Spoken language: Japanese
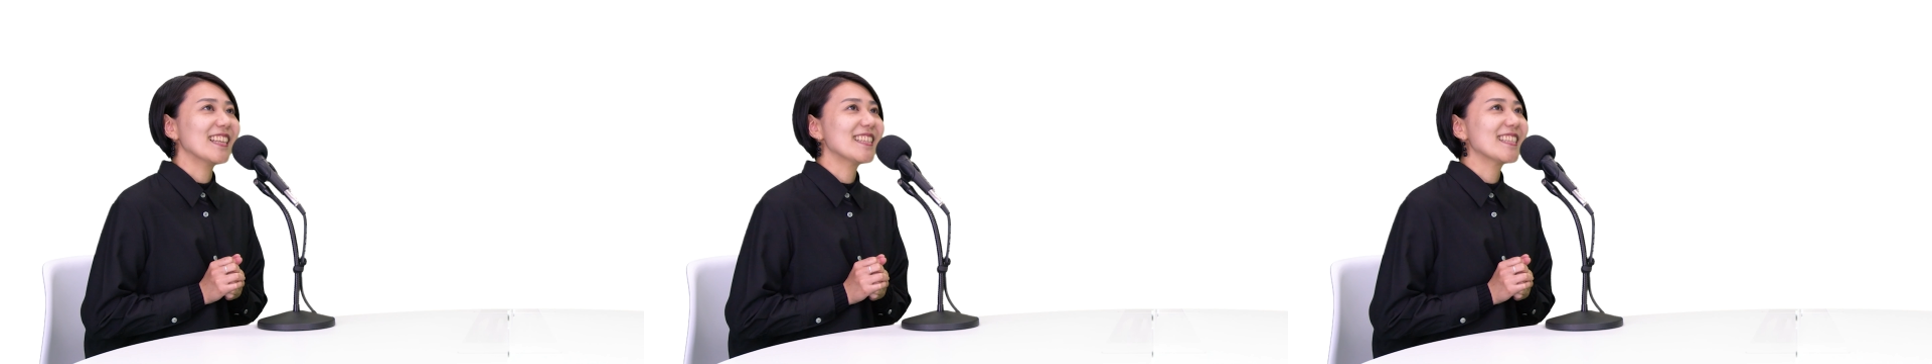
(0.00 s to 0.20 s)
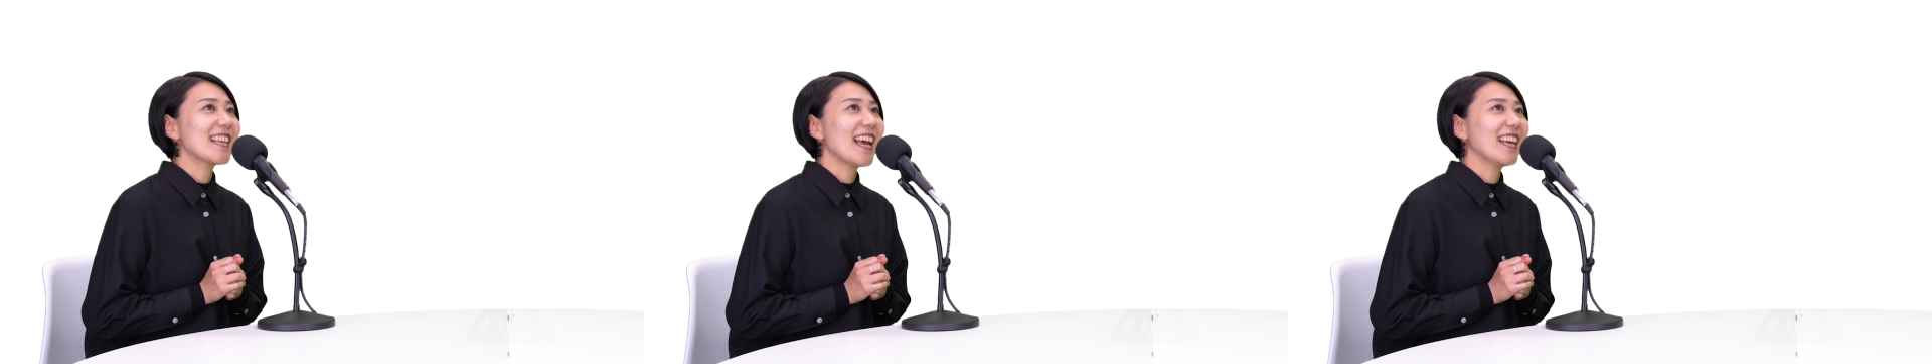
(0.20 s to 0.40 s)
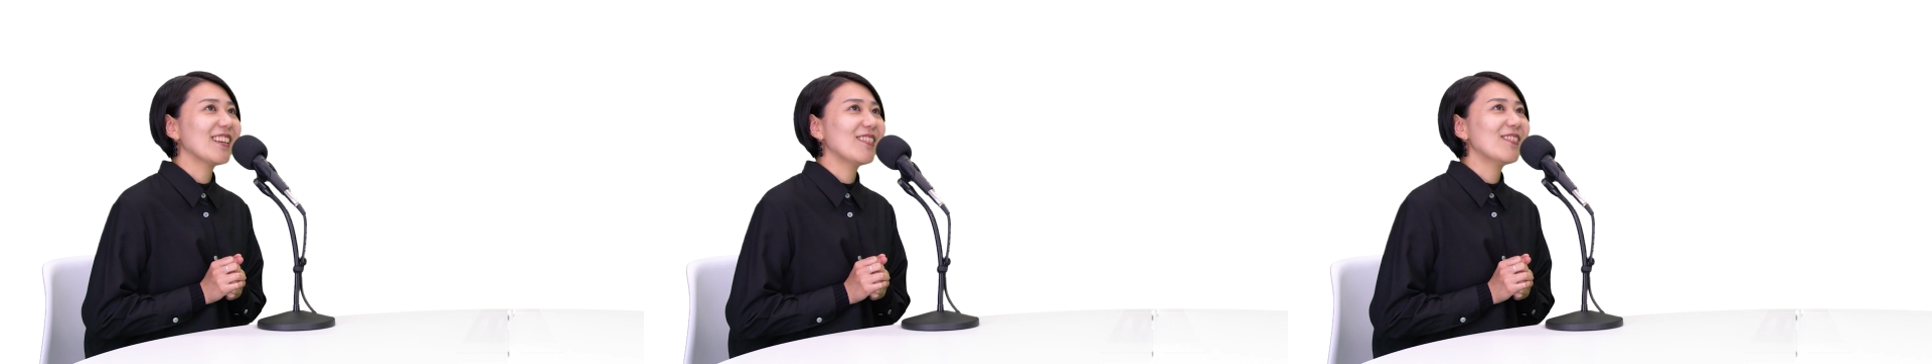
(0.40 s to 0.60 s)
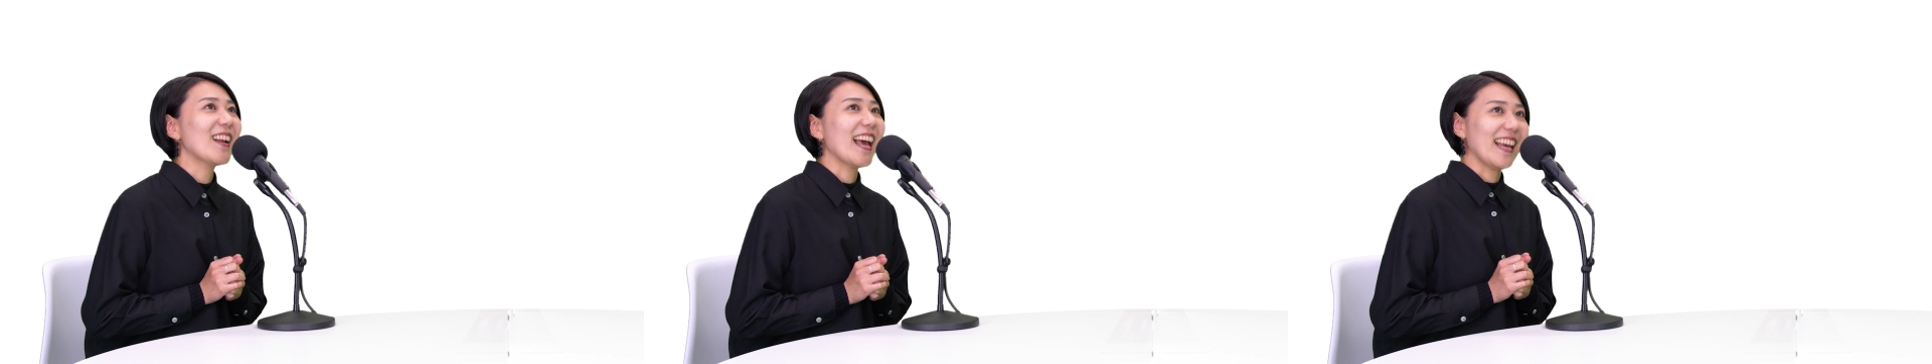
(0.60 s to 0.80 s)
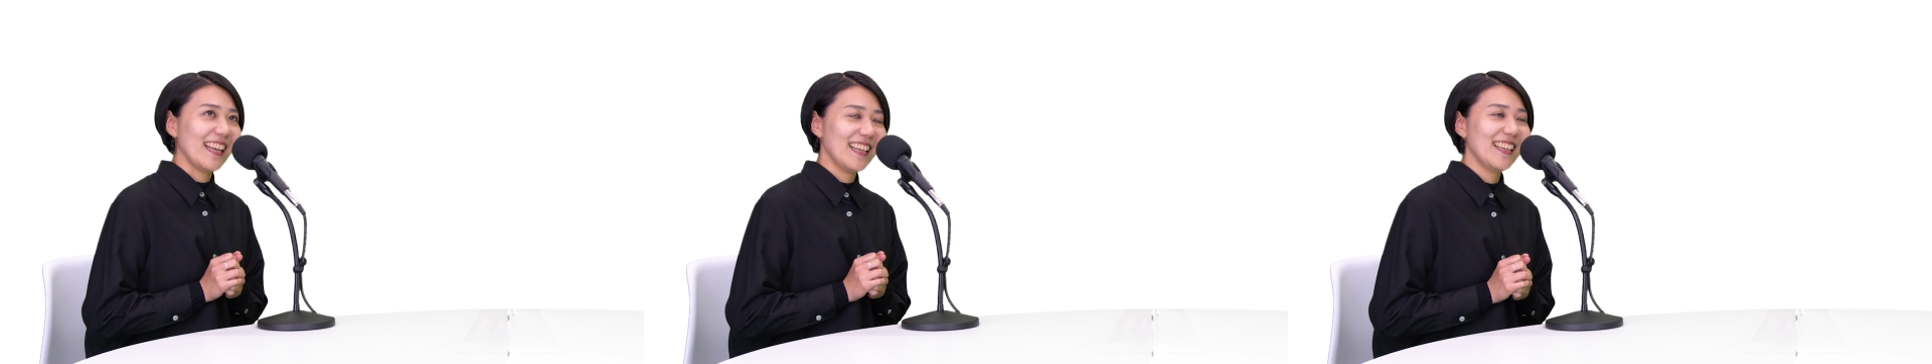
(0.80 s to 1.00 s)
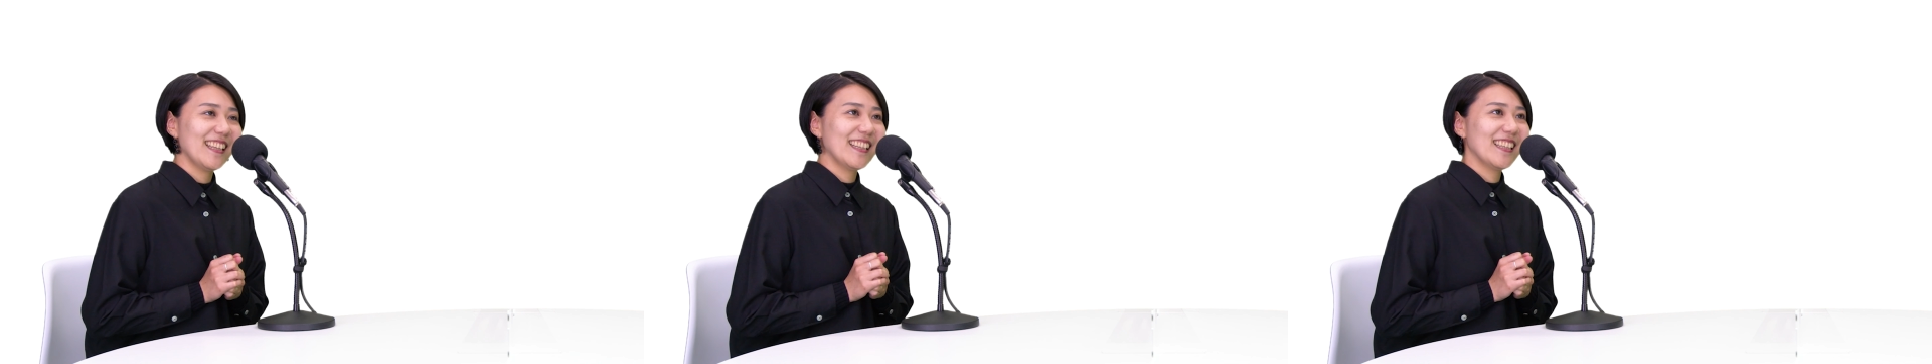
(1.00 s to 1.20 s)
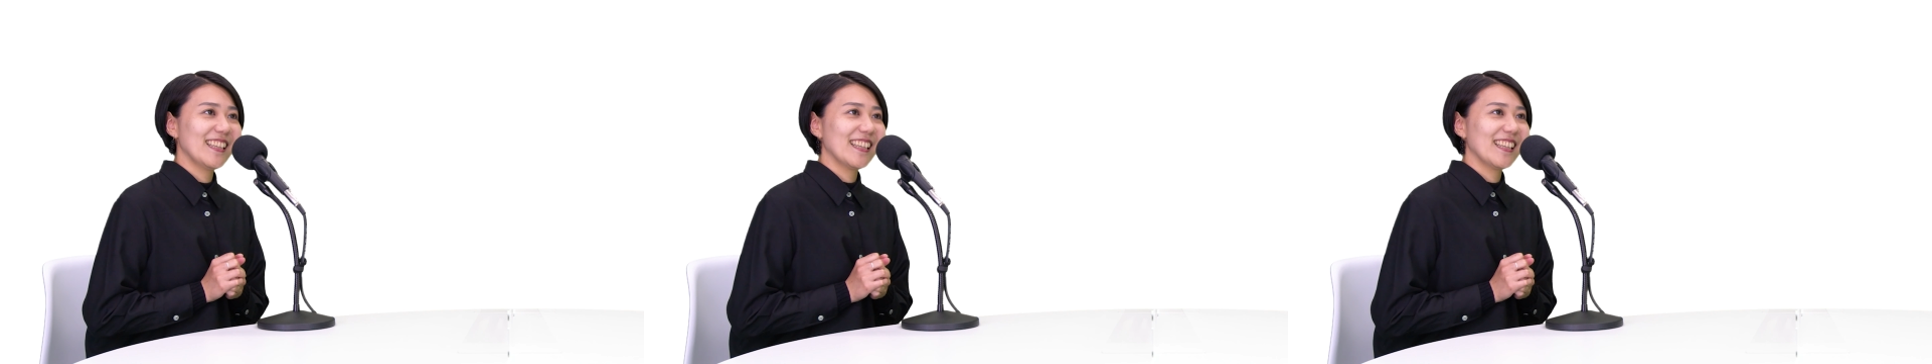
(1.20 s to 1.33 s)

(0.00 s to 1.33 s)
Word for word: 歳ぐらい